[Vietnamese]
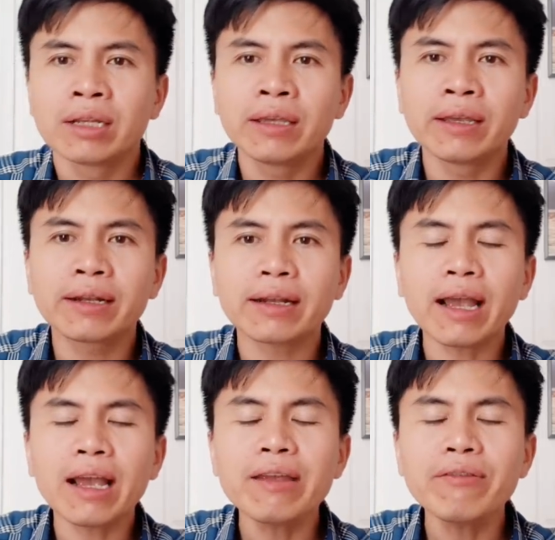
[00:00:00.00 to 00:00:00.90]
thì
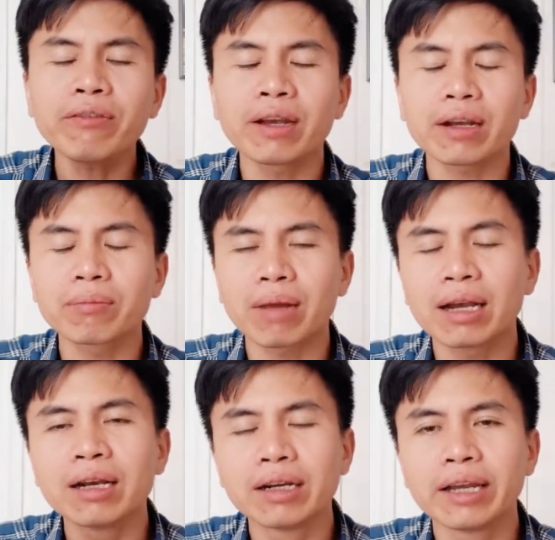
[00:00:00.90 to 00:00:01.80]
cái việc mà
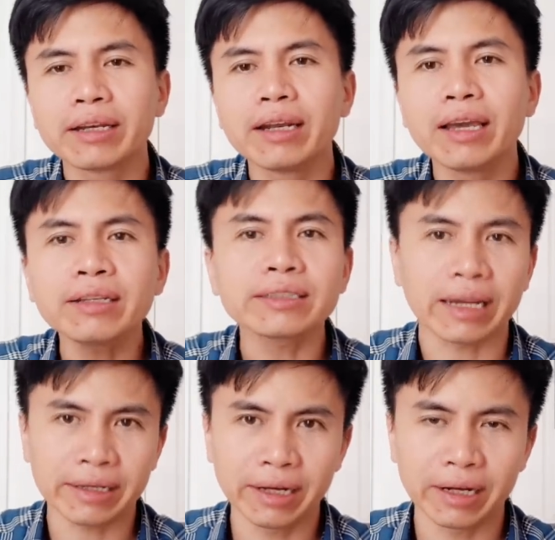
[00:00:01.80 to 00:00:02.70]
người đến
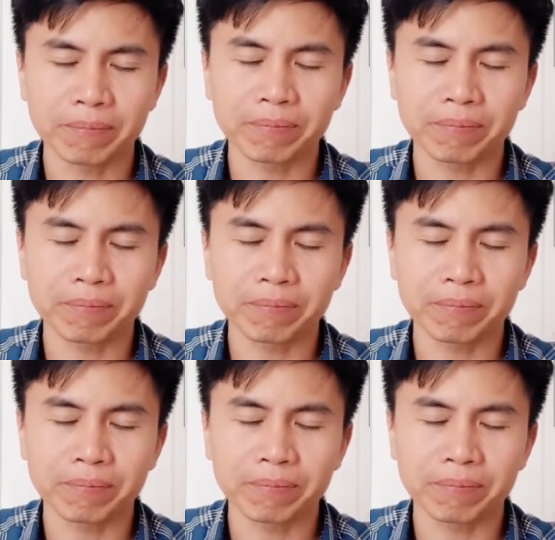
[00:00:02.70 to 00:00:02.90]
trải nghiệm